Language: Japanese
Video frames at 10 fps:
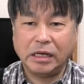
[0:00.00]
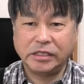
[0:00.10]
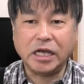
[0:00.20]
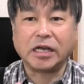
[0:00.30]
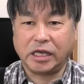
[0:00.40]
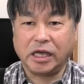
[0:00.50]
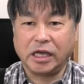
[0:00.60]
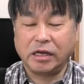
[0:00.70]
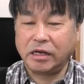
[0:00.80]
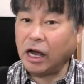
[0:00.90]
ジャッキ
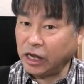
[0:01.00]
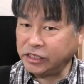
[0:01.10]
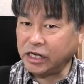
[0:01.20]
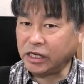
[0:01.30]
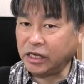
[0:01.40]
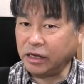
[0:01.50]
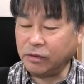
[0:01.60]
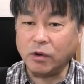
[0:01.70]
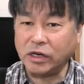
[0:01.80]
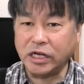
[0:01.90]

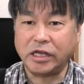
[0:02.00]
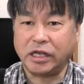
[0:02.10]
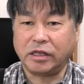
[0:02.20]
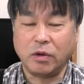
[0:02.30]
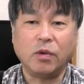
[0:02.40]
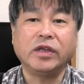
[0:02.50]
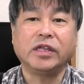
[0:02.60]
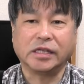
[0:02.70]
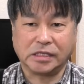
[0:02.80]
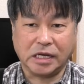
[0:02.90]
ガレージジャッキフロアジャッキって多いん
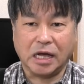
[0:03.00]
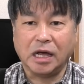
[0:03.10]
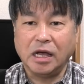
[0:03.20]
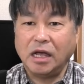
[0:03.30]
ですが